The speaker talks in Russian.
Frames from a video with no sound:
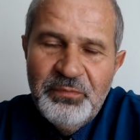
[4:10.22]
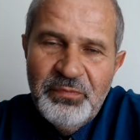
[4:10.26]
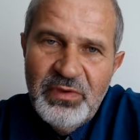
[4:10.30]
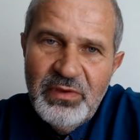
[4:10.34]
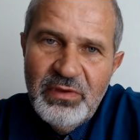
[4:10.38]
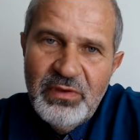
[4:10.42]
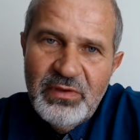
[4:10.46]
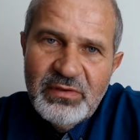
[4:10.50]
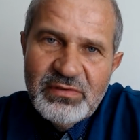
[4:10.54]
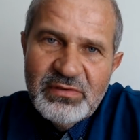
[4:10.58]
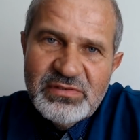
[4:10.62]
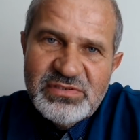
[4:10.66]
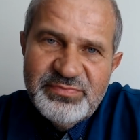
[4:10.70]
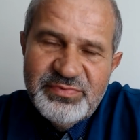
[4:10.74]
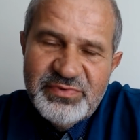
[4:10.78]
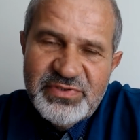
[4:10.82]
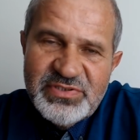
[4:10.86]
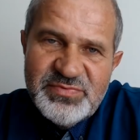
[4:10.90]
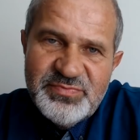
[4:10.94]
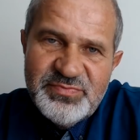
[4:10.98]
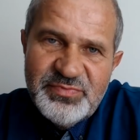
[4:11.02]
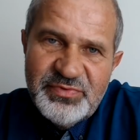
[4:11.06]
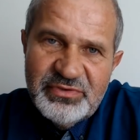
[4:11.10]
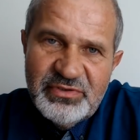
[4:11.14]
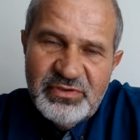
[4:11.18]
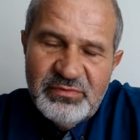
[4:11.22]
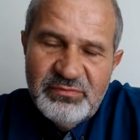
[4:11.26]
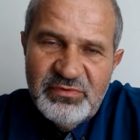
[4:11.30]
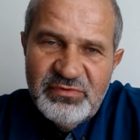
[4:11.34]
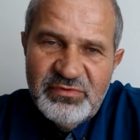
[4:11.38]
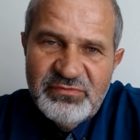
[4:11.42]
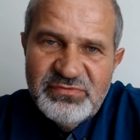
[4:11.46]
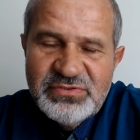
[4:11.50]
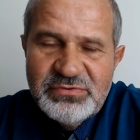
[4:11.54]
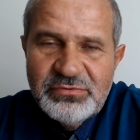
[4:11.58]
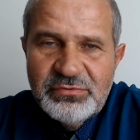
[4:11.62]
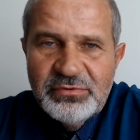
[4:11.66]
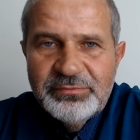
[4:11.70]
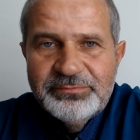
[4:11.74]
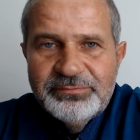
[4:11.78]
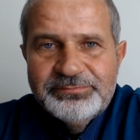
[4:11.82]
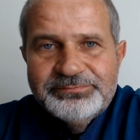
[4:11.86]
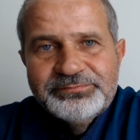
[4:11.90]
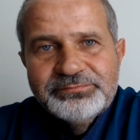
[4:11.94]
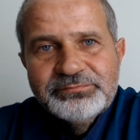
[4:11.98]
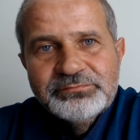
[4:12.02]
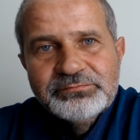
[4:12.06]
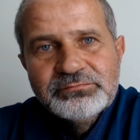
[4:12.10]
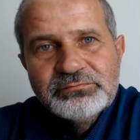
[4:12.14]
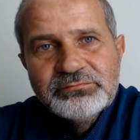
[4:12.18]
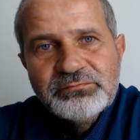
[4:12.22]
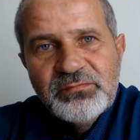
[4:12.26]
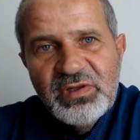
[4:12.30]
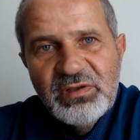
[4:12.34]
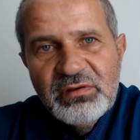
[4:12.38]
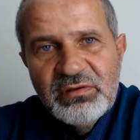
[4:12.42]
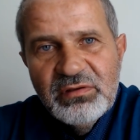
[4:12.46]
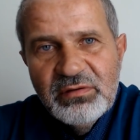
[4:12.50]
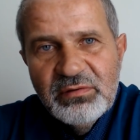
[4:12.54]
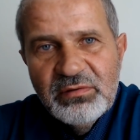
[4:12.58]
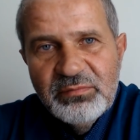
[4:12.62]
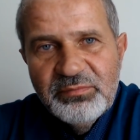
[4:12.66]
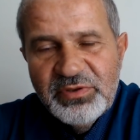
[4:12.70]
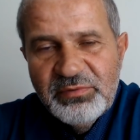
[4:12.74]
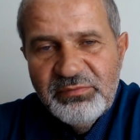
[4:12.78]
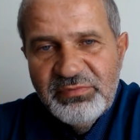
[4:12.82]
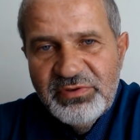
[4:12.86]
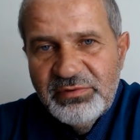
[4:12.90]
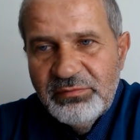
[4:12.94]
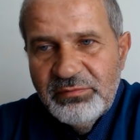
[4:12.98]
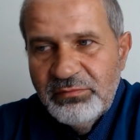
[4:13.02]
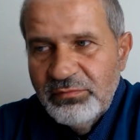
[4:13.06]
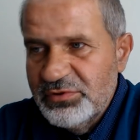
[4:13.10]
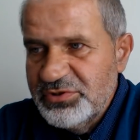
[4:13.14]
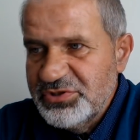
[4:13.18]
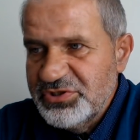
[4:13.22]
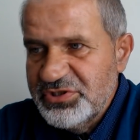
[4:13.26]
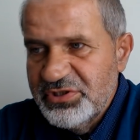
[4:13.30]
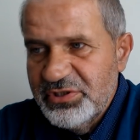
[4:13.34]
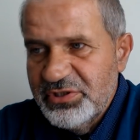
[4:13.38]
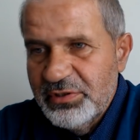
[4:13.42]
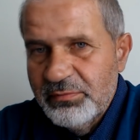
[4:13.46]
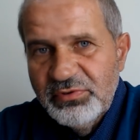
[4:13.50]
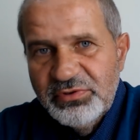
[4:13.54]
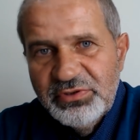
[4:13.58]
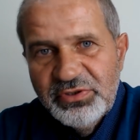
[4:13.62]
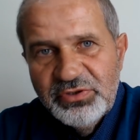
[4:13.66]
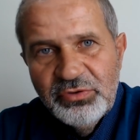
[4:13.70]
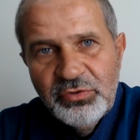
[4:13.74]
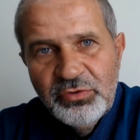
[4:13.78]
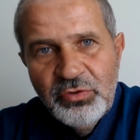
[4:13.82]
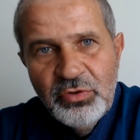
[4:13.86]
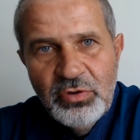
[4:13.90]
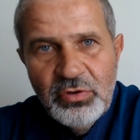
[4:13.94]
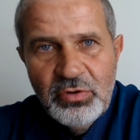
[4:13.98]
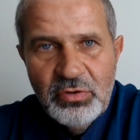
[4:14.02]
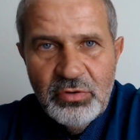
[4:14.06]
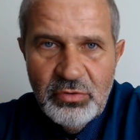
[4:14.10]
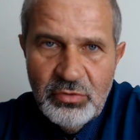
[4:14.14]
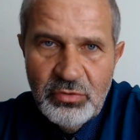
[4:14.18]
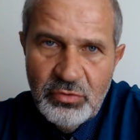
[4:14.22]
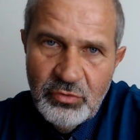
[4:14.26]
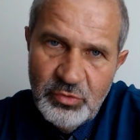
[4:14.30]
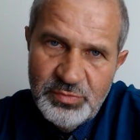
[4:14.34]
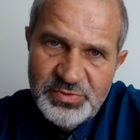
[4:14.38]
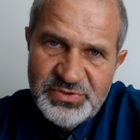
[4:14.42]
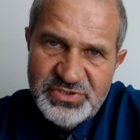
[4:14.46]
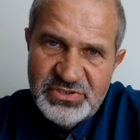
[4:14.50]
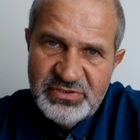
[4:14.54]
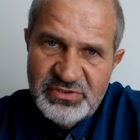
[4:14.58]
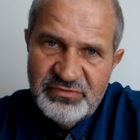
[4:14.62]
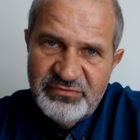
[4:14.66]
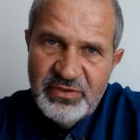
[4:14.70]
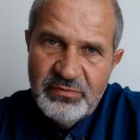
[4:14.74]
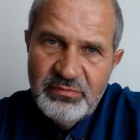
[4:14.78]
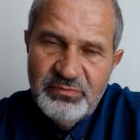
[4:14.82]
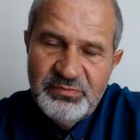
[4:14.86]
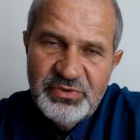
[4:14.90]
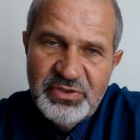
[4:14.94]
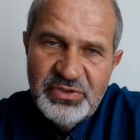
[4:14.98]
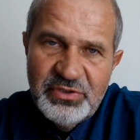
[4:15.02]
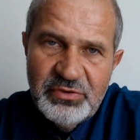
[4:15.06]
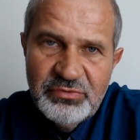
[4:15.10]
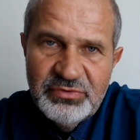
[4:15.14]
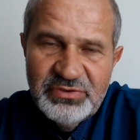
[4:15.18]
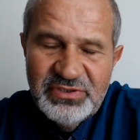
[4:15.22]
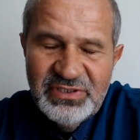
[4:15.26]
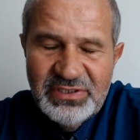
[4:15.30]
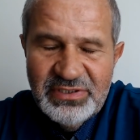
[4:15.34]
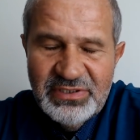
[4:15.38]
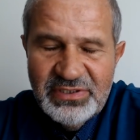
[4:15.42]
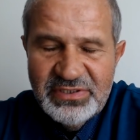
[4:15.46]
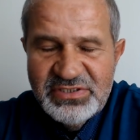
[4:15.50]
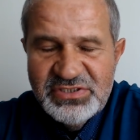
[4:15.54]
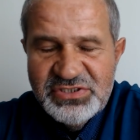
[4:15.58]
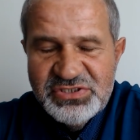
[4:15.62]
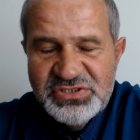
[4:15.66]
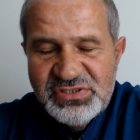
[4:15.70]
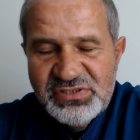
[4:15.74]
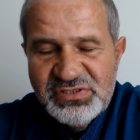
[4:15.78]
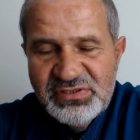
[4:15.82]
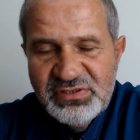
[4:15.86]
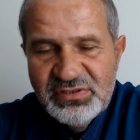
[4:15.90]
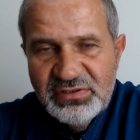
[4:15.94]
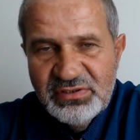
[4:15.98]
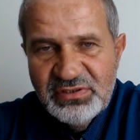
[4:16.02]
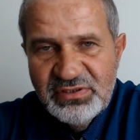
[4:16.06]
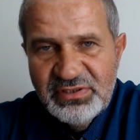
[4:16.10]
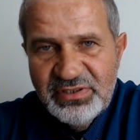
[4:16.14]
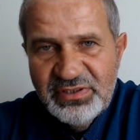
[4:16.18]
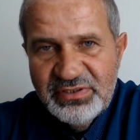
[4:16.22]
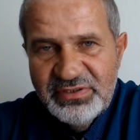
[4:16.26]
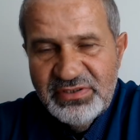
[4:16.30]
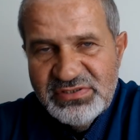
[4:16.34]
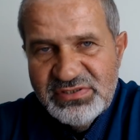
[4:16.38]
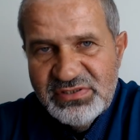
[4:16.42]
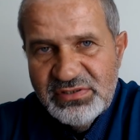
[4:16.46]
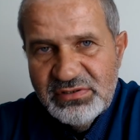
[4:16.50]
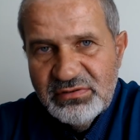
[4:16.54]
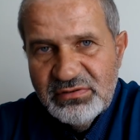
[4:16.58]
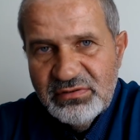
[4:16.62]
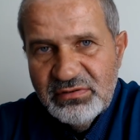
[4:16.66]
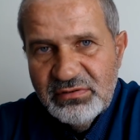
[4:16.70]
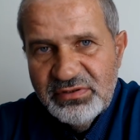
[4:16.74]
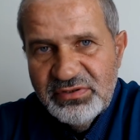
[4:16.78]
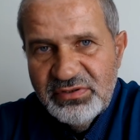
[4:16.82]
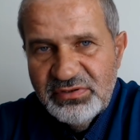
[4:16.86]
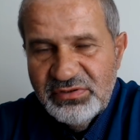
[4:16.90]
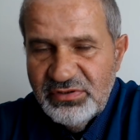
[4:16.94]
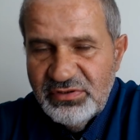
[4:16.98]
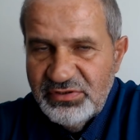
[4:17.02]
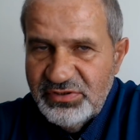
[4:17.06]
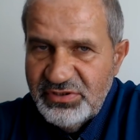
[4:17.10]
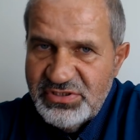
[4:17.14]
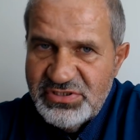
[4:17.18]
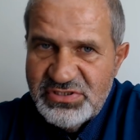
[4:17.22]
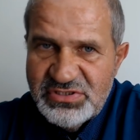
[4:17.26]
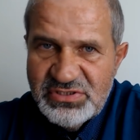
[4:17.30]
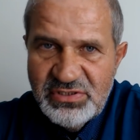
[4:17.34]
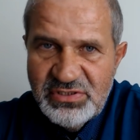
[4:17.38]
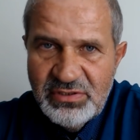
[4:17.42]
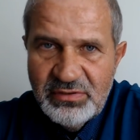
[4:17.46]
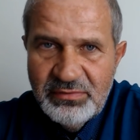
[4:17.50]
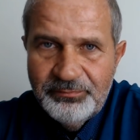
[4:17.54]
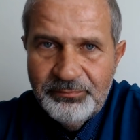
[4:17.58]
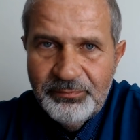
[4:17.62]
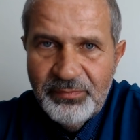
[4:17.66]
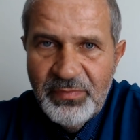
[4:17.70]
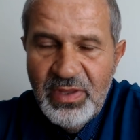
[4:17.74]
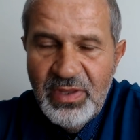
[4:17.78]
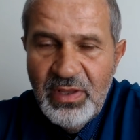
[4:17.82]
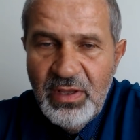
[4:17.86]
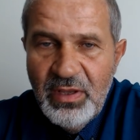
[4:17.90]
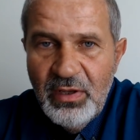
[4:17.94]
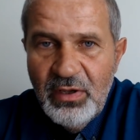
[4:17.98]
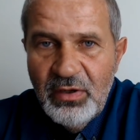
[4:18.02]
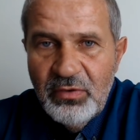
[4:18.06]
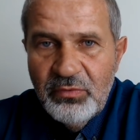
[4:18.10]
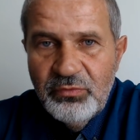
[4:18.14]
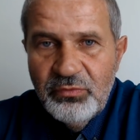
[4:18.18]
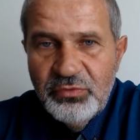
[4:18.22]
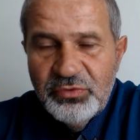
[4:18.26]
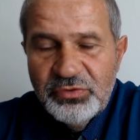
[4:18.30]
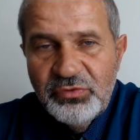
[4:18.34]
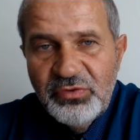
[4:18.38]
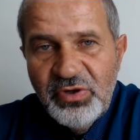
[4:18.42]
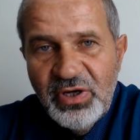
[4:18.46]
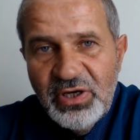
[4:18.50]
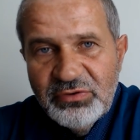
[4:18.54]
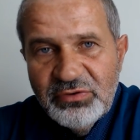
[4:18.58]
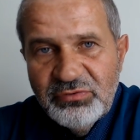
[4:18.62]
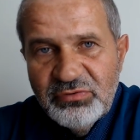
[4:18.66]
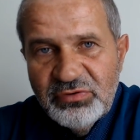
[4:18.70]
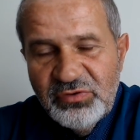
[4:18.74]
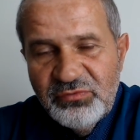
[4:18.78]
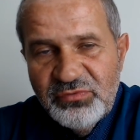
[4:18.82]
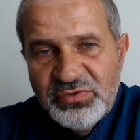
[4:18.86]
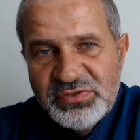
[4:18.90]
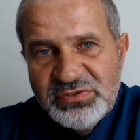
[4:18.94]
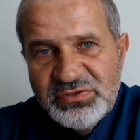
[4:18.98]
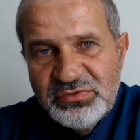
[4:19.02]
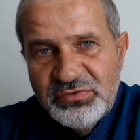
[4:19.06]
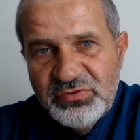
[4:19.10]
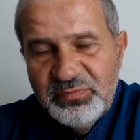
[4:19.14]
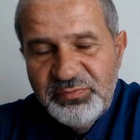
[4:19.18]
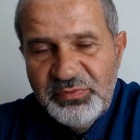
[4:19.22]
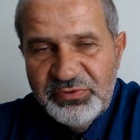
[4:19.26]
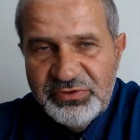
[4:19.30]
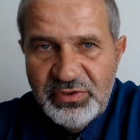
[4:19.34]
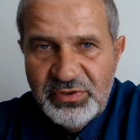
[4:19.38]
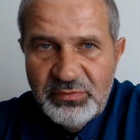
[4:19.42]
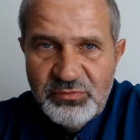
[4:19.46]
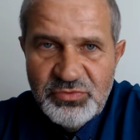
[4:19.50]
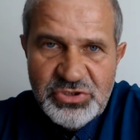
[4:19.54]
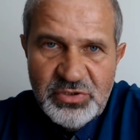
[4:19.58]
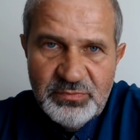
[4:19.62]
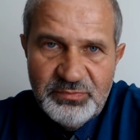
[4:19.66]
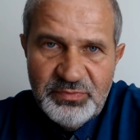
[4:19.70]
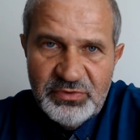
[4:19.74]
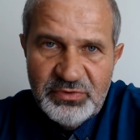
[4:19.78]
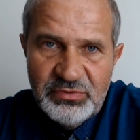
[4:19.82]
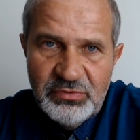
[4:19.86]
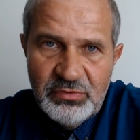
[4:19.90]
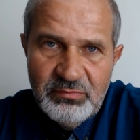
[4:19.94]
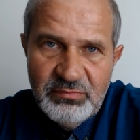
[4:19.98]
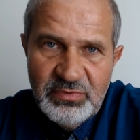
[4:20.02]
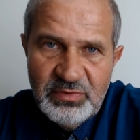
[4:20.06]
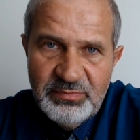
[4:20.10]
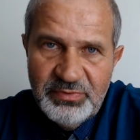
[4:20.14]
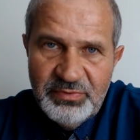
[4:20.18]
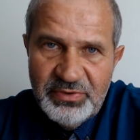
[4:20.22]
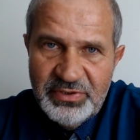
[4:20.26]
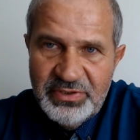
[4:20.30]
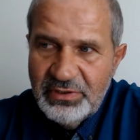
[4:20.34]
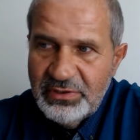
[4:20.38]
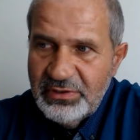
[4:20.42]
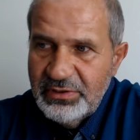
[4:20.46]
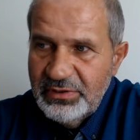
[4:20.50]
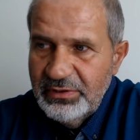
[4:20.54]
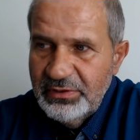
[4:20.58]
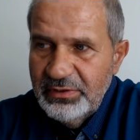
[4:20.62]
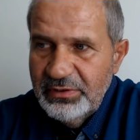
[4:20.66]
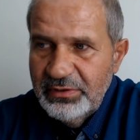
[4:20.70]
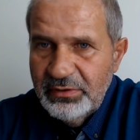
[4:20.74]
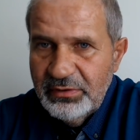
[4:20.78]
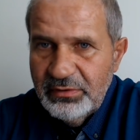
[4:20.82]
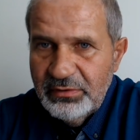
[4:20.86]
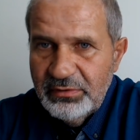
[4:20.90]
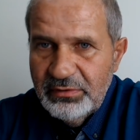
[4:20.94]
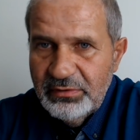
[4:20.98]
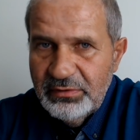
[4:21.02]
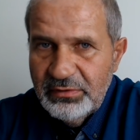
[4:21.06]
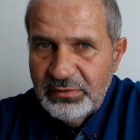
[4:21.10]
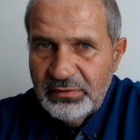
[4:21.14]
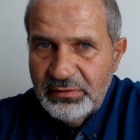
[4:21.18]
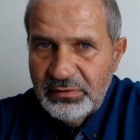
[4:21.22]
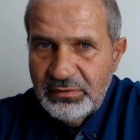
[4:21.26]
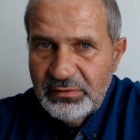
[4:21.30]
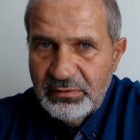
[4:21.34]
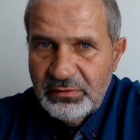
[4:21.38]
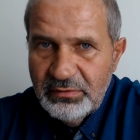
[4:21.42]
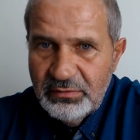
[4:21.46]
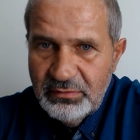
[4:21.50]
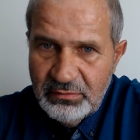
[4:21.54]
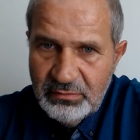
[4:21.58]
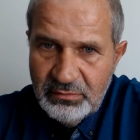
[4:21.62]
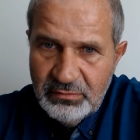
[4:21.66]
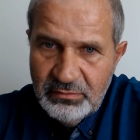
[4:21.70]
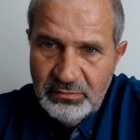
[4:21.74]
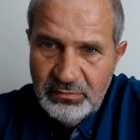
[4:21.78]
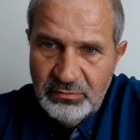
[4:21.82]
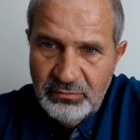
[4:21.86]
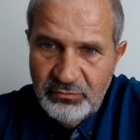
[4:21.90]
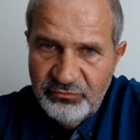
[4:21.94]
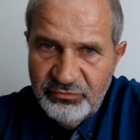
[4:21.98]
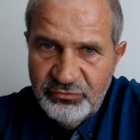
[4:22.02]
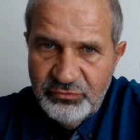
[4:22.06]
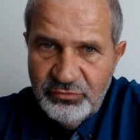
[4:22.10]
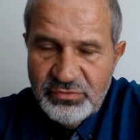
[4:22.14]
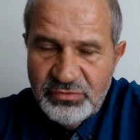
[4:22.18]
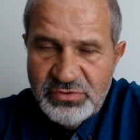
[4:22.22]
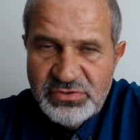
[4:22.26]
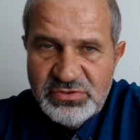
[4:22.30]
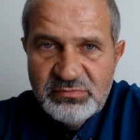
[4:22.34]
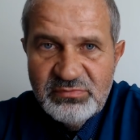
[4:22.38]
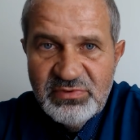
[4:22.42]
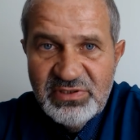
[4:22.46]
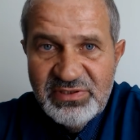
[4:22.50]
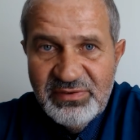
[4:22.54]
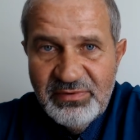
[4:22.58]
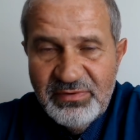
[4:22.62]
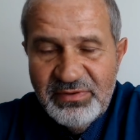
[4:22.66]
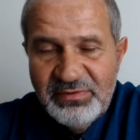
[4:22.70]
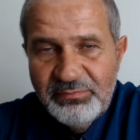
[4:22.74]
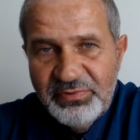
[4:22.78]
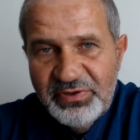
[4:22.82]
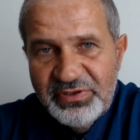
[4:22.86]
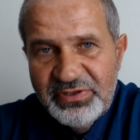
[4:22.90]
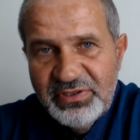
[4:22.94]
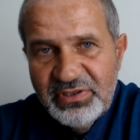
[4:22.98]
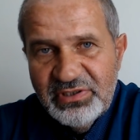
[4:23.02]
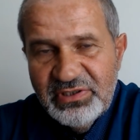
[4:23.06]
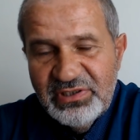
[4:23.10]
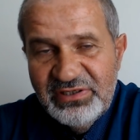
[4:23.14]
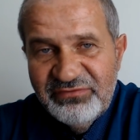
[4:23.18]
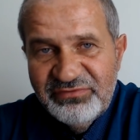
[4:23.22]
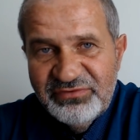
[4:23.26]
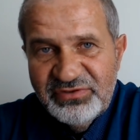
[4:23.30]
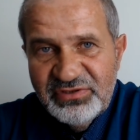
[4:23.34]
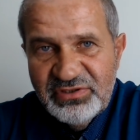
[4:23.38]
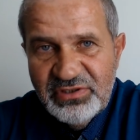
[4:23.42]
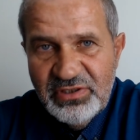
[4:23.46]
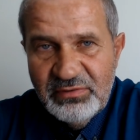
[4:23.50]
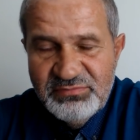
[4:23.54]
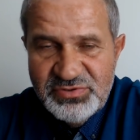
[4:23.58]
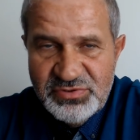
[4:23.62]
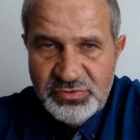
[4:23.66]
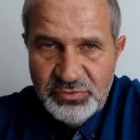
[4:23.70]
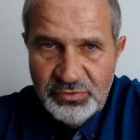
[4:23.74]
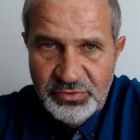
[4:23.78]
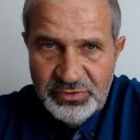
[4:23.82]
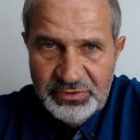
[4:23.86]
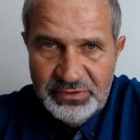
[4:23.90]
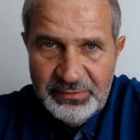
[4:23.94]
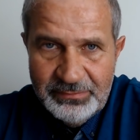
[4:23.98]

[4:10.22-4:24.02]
с паспортом, и все. Э, проблем больше не было. Но общее время перехода границ, э, границы где-то 3 часа. Вот. Но оно того стоит, потому что потом мы поехали э, ну, в Турцию, мы поехали в Трабзон.